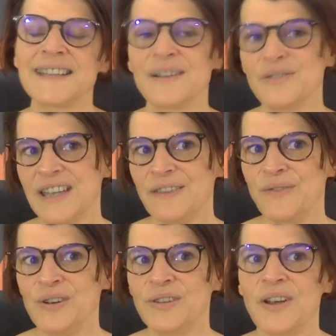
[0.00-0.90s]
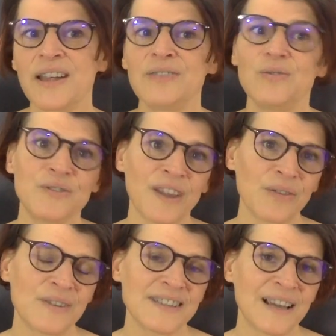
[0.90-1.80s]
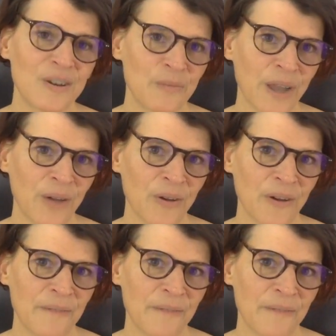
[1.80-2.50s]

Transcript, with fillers: 54 volts et 12,5 ampères.